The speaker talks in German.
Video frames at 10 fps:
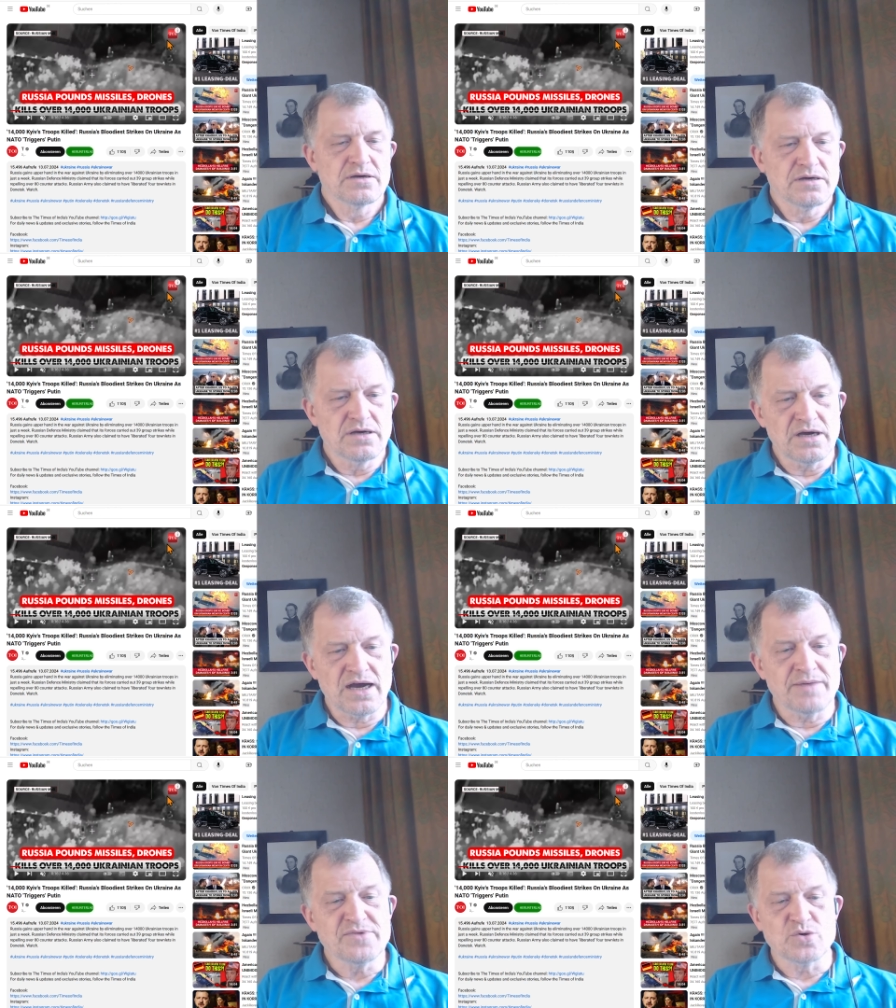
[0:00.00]
äh,
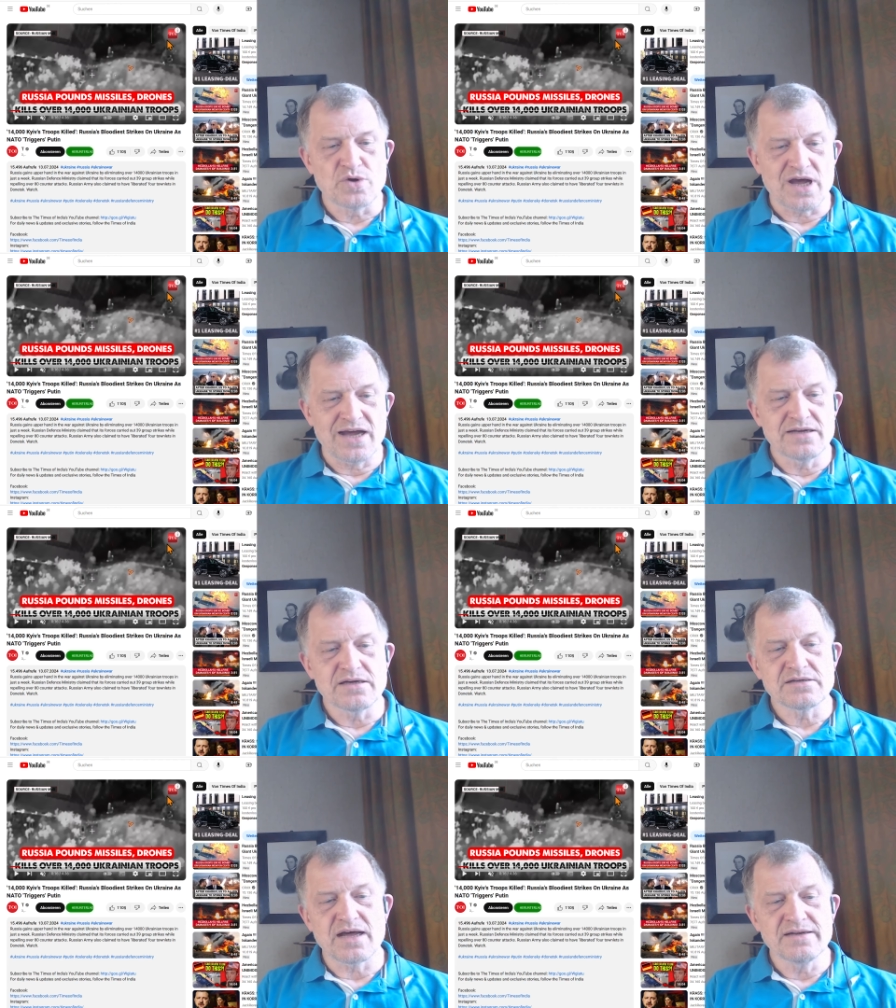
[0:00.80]
haben die
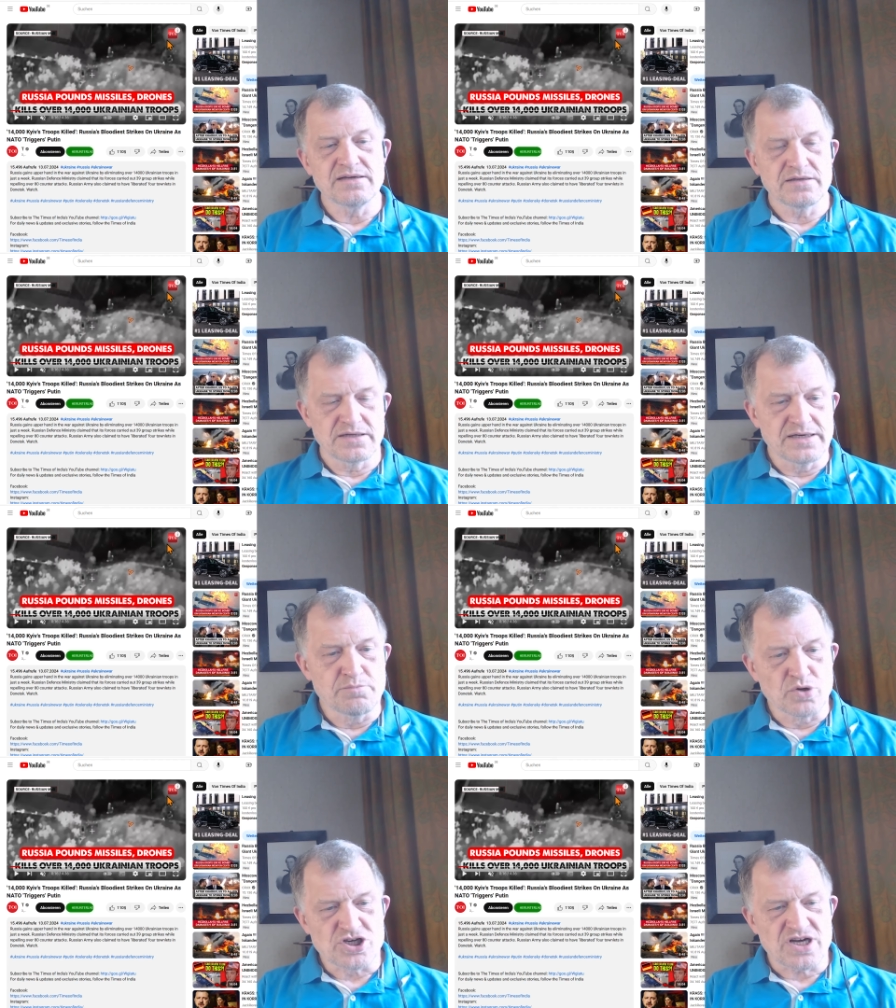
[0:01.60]
Ukrainer dann in
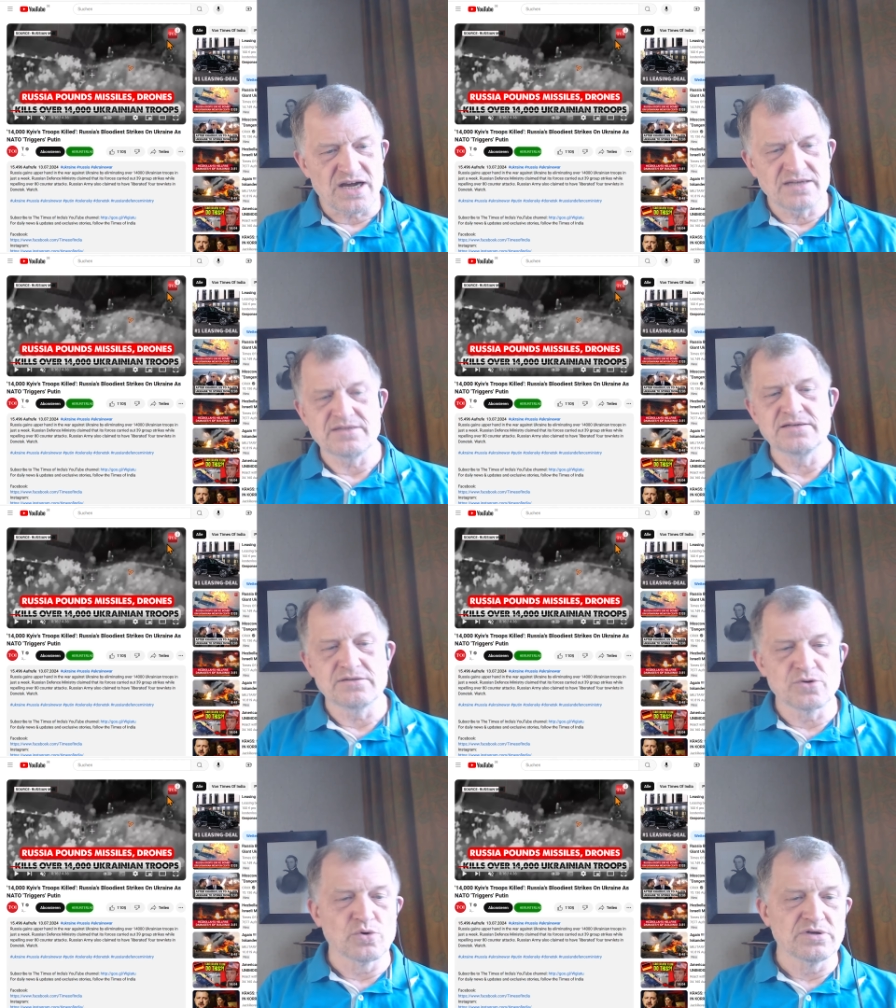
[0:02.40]
Butscha die
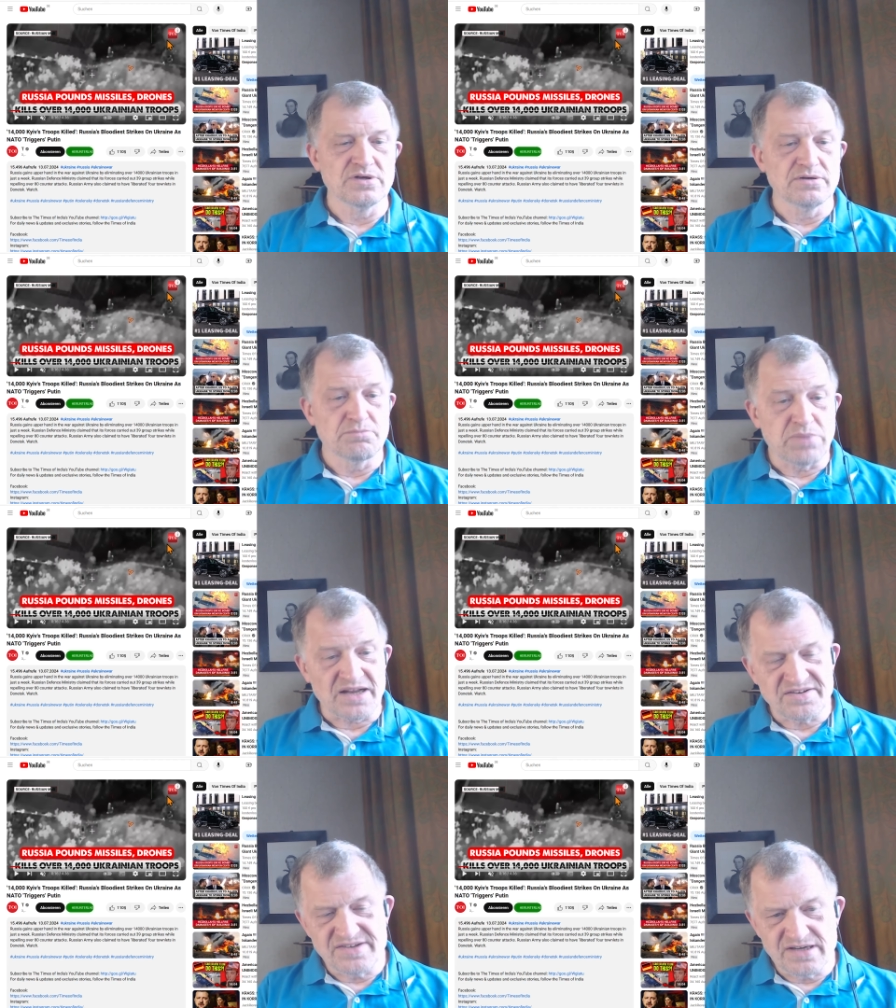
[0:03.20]
Toten
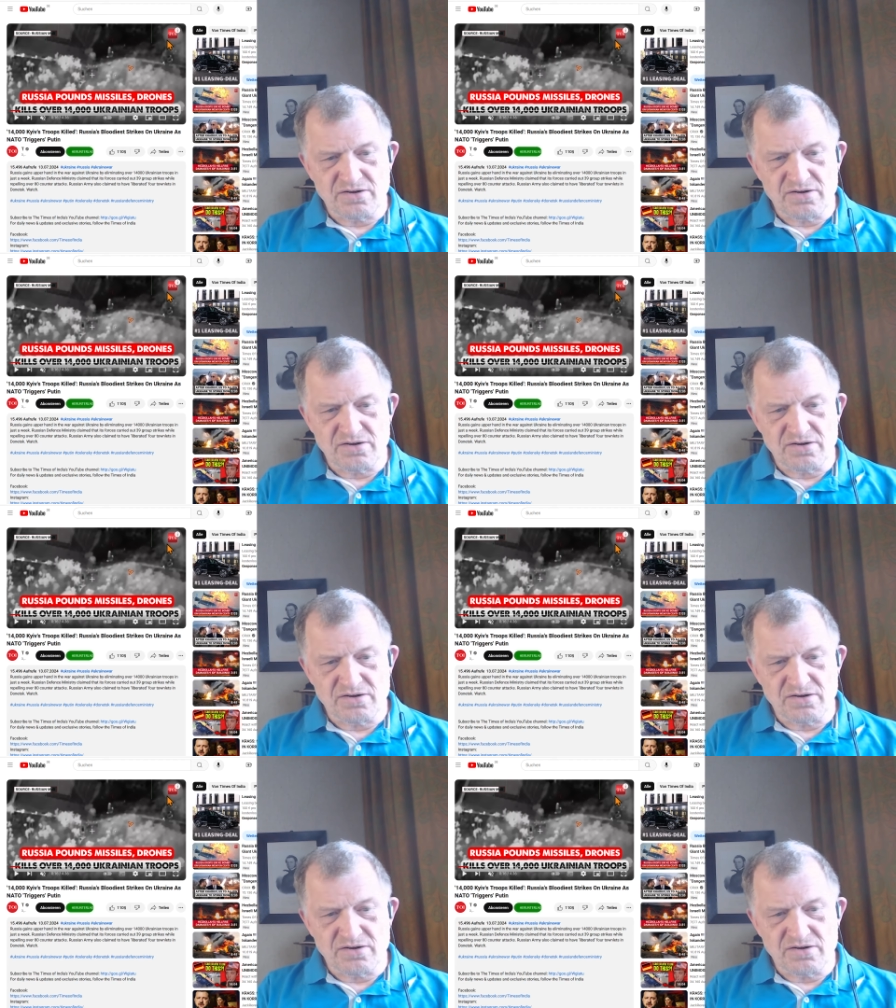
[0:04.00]
platziert,